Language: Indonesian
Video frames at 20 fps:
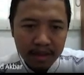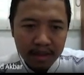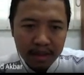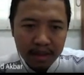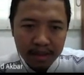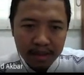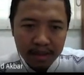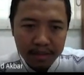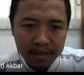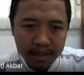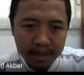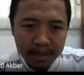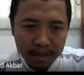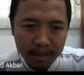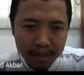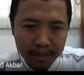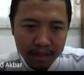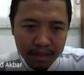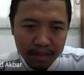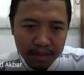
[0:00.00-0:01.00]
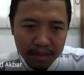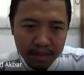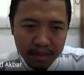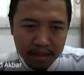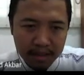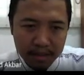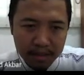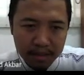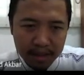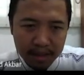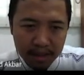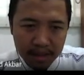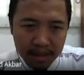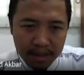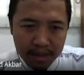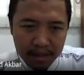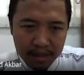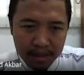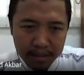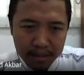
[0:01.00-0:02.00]
Kemudian max term adalah
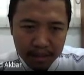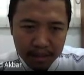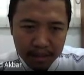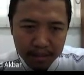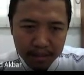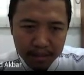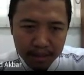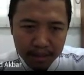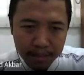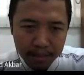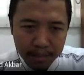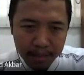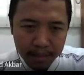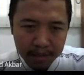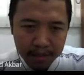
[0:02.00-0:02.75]
sum term yang memuat